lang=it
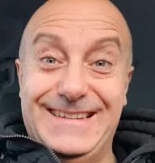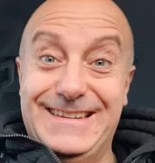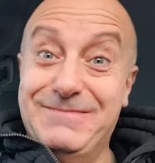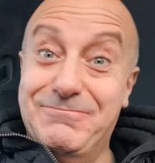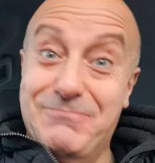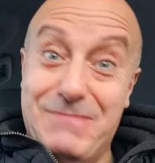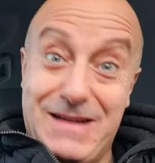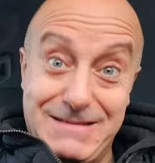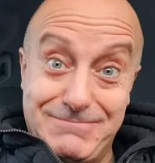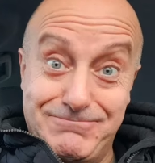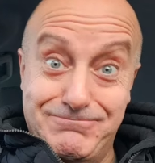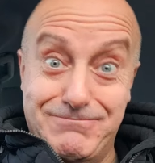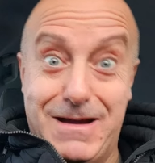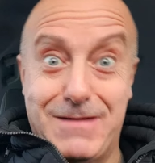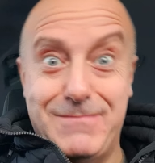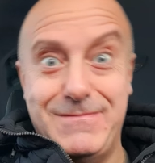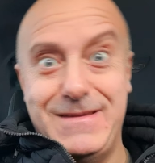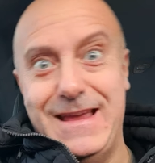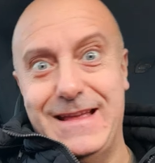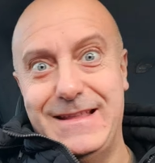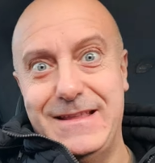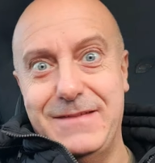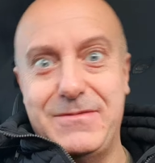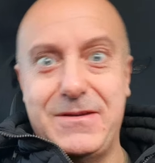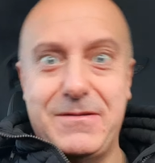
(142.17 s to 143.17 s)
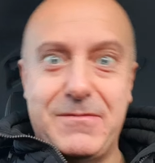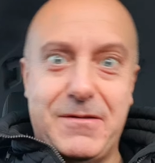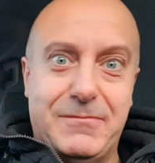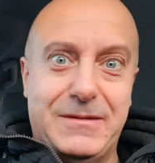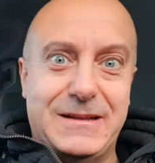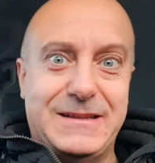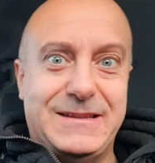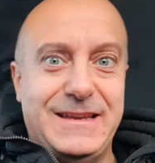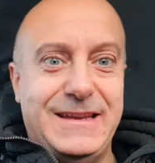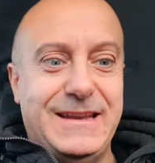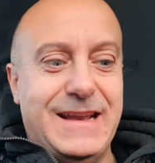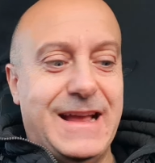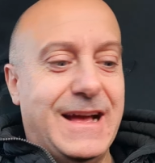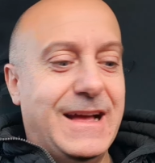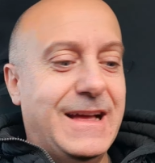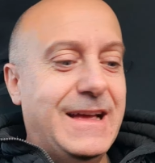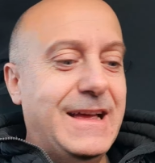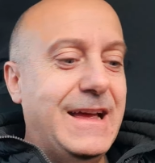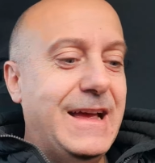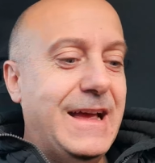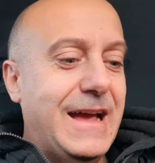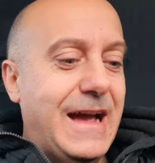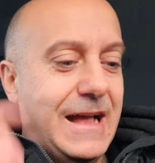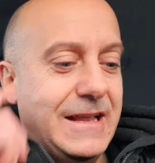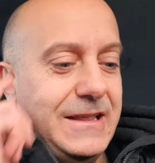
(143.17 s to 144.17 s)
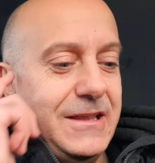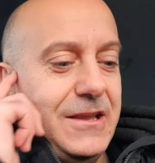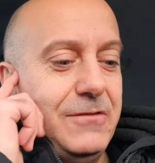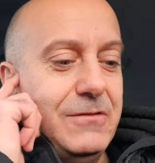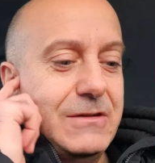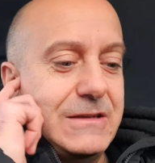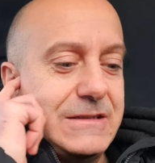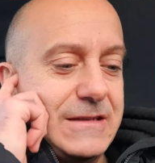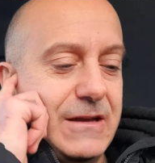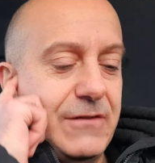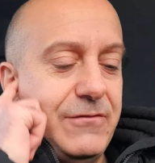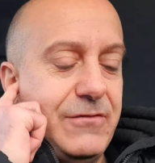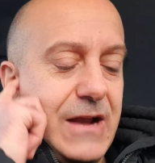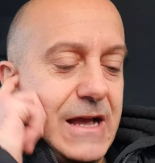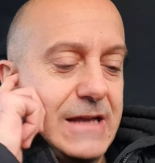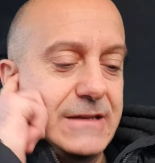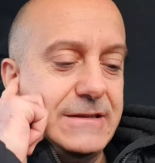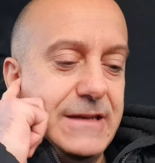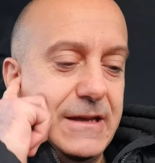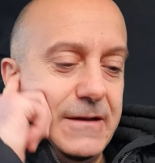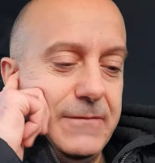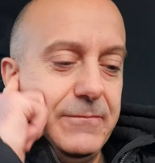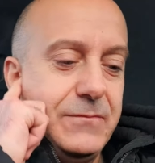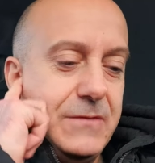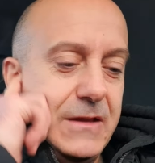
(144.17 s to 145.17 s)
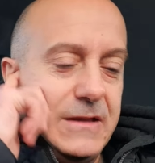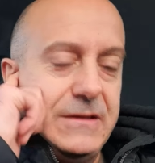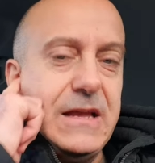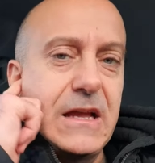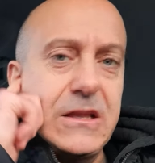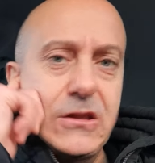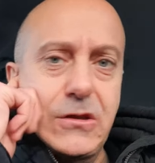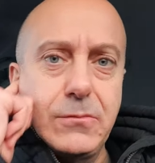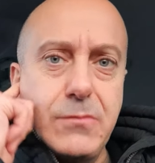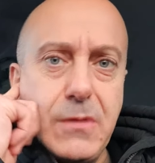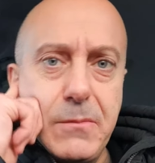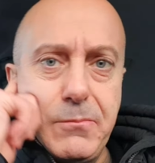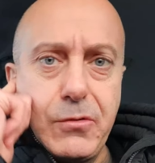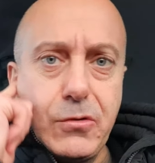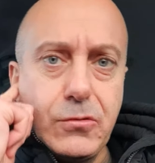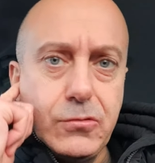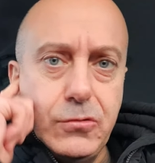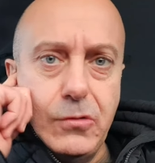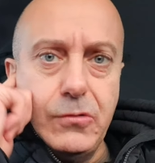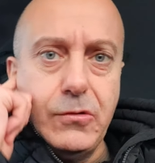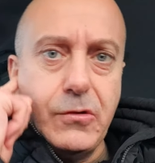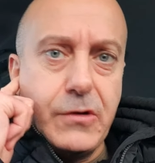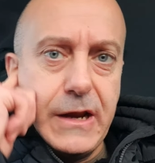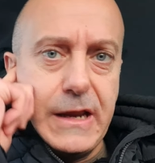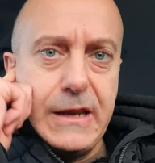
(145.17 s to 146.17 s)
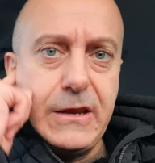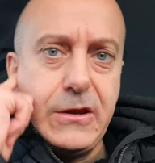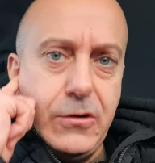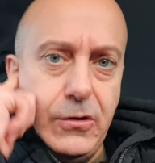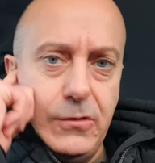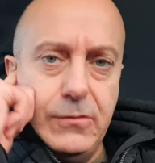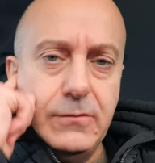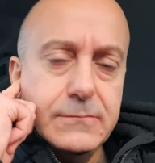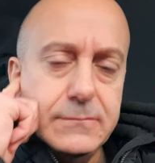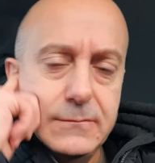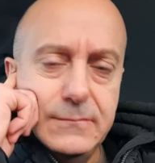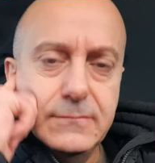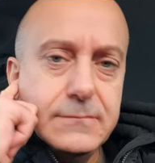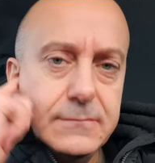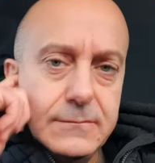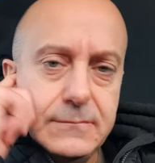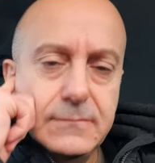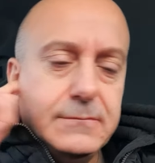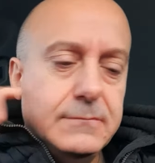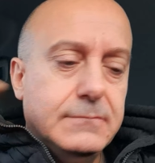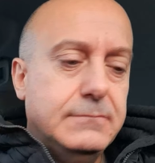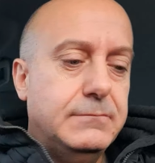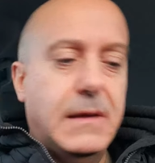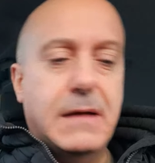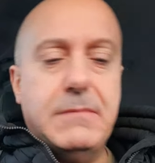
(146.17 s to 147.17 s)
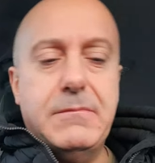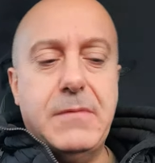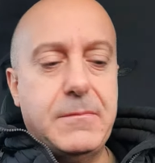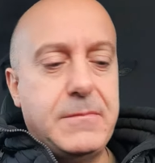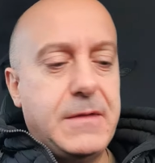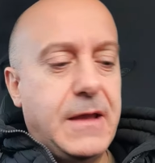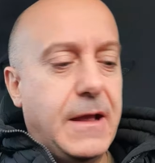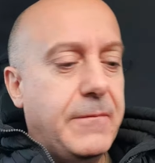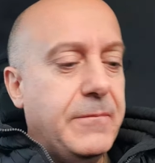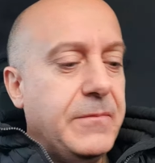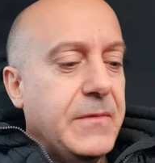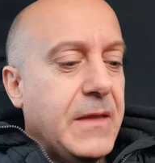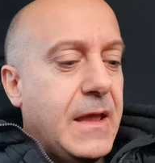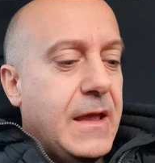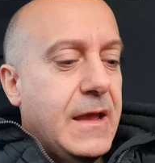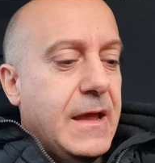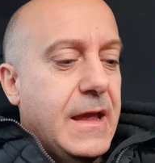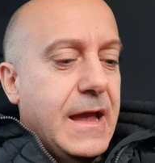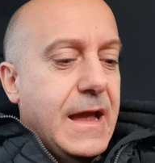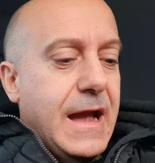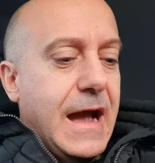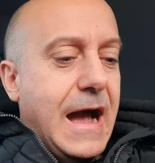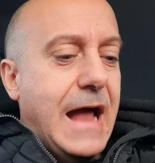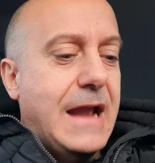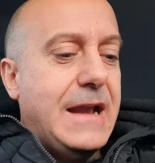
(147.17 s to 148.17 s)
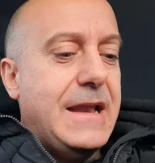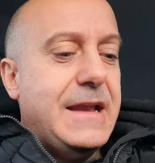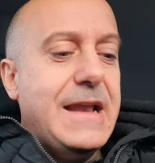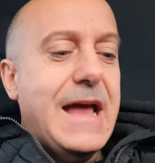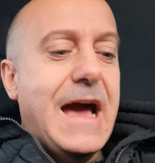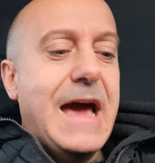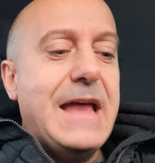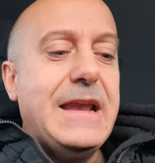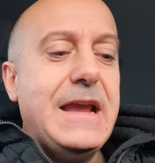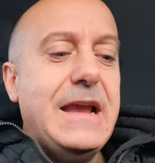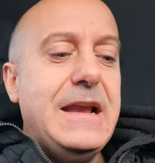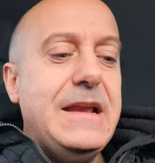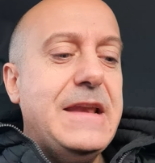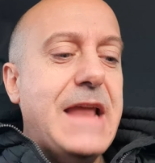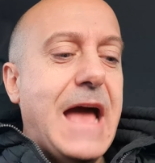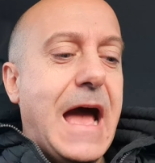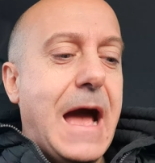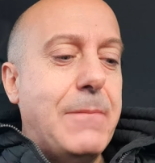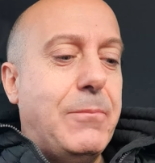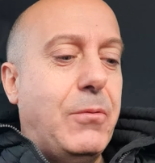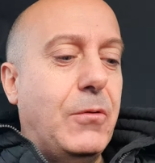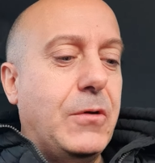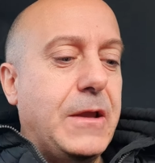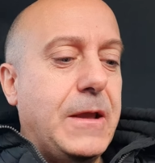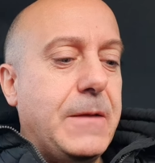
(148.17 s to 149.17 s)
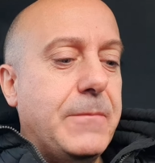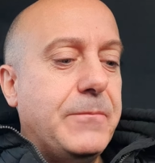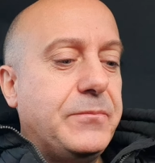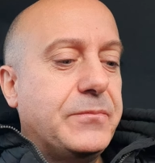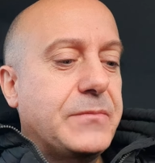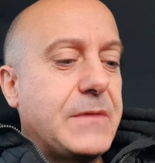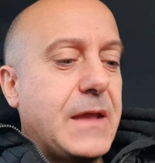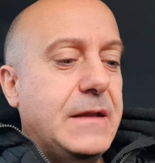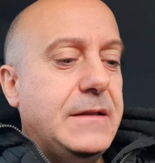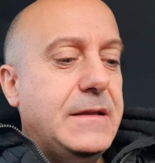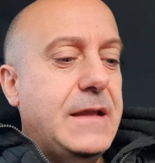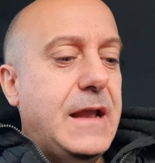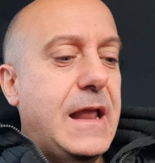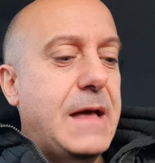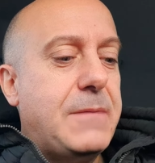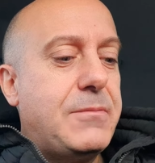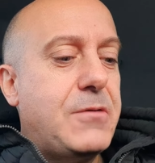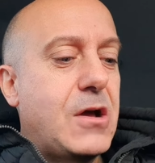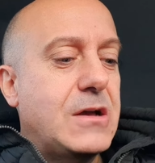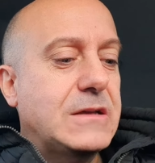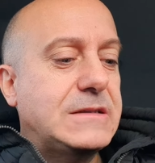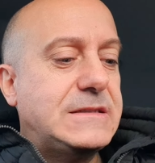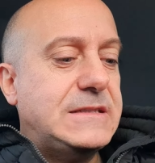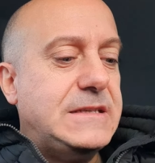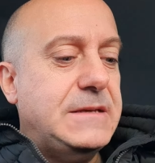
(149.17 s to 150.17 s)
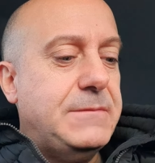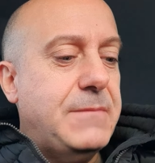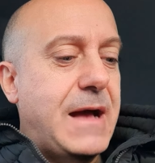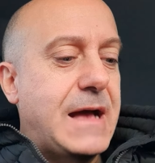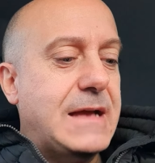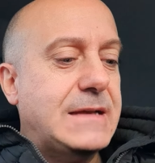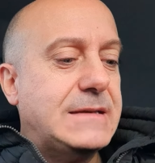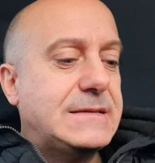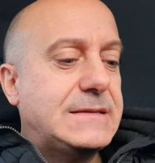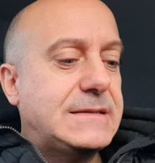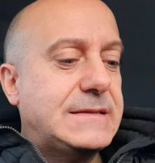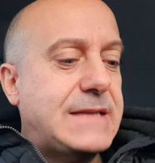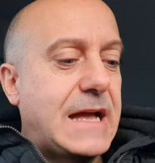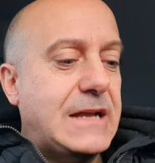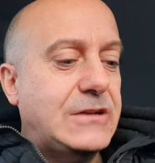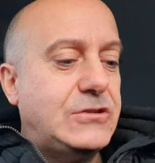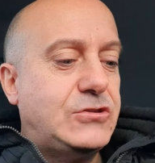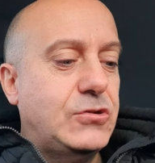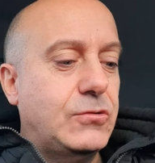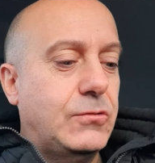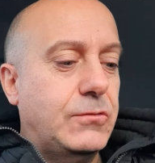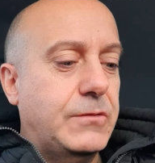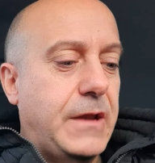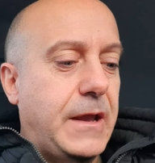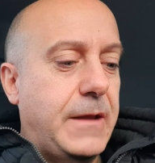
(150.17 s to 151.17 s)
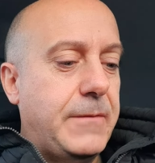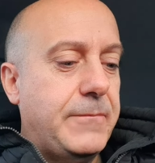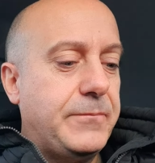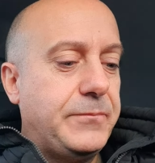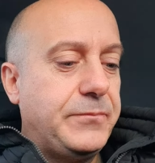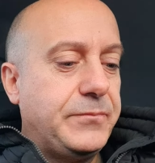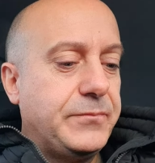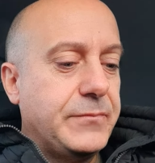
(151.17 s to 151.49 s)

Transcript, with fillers: mamma mia, di prima mattina a di questa frase, intanto mi prudo un orecchio, mamma mia, allenare il Napoli, nella prossima stagione.